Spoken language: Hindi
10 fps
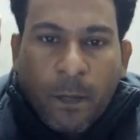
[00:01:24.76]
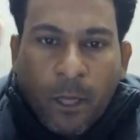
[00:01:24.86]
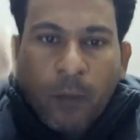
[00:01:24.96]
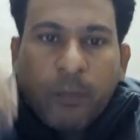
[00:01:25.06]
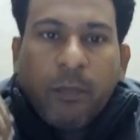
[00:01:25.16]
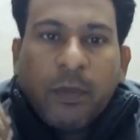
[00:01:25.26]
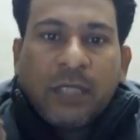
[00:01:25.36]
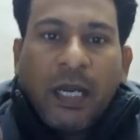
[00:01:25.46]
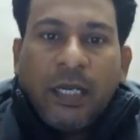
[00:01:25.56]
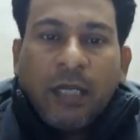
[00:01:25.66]
तो अपनी
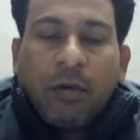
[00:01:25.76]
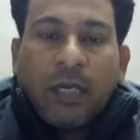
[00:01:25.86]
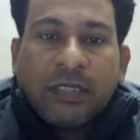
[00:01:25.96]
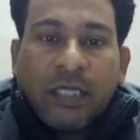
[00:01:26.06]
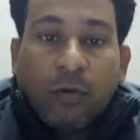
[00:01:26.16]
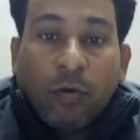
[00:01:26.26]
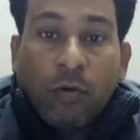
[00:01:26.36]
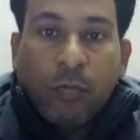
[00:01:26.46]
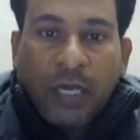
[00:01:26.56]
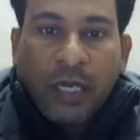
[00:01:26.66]
पर्सनालिटी को कैसे
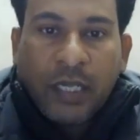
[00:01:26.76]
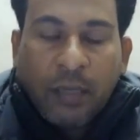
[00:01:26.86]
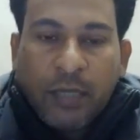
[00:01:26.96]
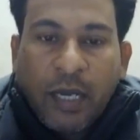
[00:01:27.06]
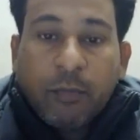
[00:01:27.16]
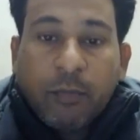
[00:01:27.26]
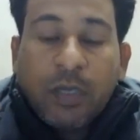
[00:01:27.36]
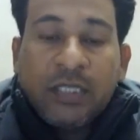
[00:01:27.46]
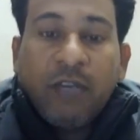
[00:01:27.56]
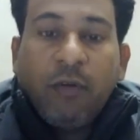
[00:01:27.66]
ग्रूम करेंगे अपने आप को
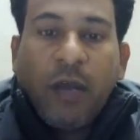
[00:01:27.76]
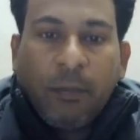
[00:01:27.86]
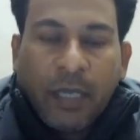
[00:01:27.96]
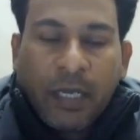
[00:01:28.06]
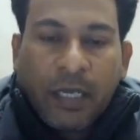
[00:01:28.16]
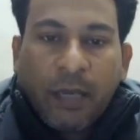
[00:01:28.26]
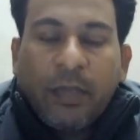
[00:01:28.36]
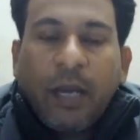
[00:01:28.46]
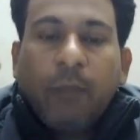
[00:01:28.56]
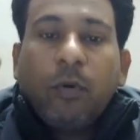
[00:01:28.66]
कैसे डेवलप करेंगे
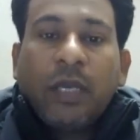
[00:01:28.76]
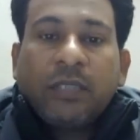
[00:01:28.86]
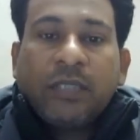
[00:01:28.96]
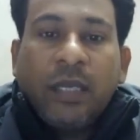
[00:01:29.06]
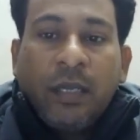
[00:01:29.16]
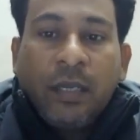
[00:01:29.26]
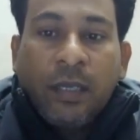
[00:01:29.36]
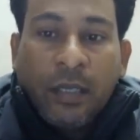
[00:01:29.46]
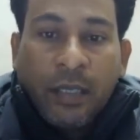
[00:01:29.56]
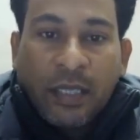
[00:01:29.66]
अपने आप को कैसे
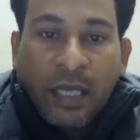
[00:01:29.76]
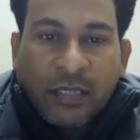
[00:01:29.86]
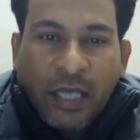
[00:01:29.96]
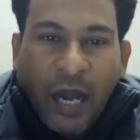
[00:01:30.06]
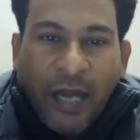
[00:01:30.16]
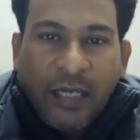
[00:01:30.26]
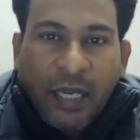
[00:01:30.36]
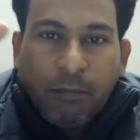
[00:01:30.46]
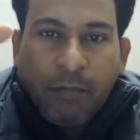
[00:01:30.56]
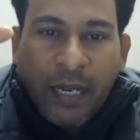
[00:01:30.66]
कैसे हाईटेक
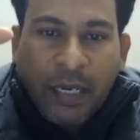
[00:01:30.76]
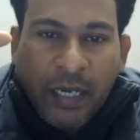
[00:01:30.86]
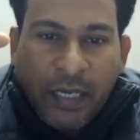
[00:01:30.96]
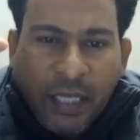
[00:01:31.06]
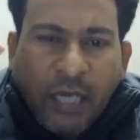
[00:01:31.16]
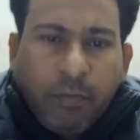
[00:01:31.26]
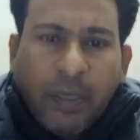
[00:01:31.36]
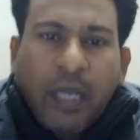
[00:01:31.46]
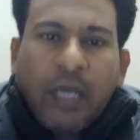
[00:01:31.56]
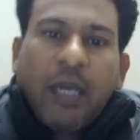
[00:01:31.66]
मैग्नेटिक
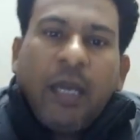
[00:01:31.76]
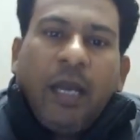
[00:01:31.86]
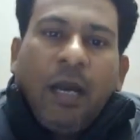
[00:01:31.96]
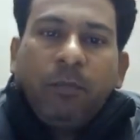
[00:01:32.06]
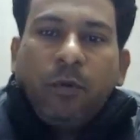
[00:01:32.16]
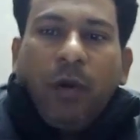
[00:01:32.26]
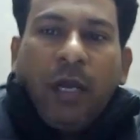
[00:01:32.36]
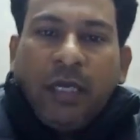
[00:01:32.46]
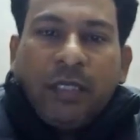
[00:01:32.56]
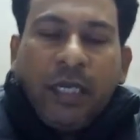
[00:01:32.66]
बनाना है आपको
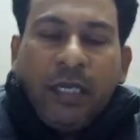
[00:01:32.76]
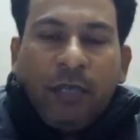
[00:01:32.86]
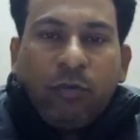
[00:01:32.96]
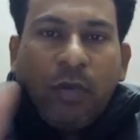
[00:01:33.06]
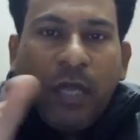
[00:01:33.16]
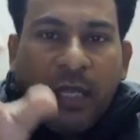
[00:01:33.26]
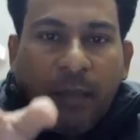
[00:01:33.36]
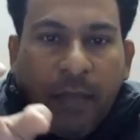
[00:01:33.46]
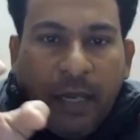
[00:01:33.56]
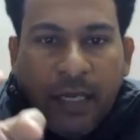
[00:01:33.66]
एनर्जेटिक तो रहेंगे
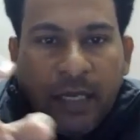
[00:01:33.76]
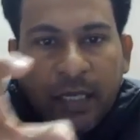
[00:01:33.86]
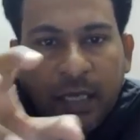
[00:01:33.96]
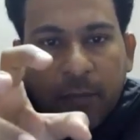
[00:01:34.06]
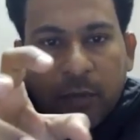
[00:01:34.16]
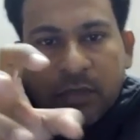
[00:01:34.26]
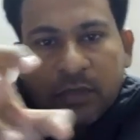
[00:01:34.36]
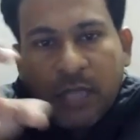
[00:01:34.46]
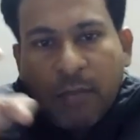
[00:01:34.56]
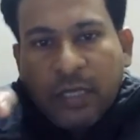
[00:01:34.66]
मैग्नेटिक के आपके
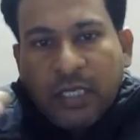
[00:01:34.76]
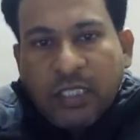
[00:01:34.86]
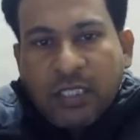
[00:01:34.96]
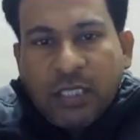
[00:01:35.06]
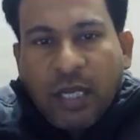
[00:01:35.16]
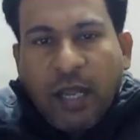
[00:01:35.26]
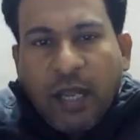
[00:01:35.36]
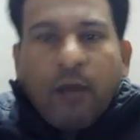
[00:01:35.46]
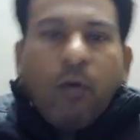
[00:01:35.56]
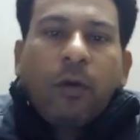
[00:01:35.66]
सामने खींचे चले
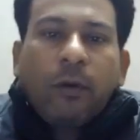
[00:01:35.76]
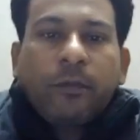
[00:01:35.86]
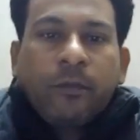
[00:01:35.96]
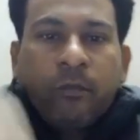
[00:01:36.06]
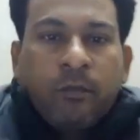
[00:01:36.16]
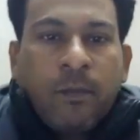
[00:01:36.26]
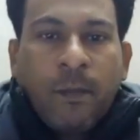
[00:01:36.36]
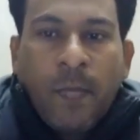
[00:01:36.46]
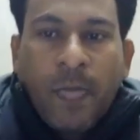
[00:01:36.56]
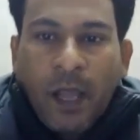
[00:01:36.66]
आए लोग
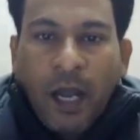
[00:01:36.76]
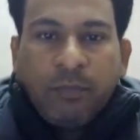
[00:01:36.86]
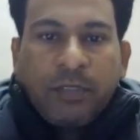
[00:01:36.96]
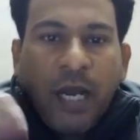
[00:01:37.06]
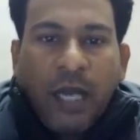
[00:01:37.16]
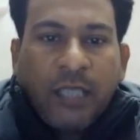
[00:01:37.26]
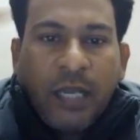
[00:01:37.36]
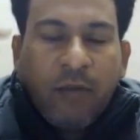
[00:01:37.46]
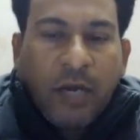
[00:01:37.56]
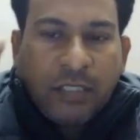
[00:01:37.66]
आप जहां
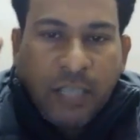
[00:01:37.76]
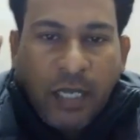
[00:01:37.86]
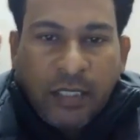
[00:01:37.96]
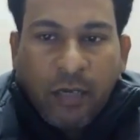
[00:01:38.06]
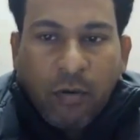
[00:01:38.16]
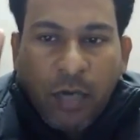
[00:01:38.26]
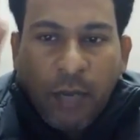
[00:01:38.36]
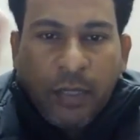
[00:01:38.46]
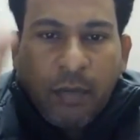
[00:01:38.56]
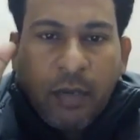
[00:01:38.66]
जाए वहां छा जाए लोग
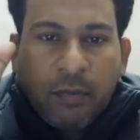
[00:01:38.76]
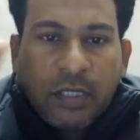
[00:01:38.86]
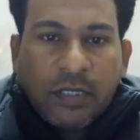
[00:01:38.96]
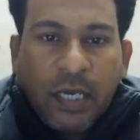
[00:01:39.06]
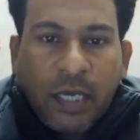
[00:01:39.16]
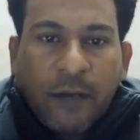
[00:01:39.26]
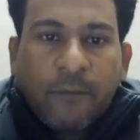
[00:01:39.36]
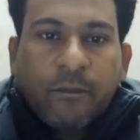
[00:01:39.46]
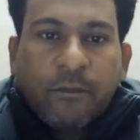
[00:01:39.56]
आप ही के बारे में चर्चा करें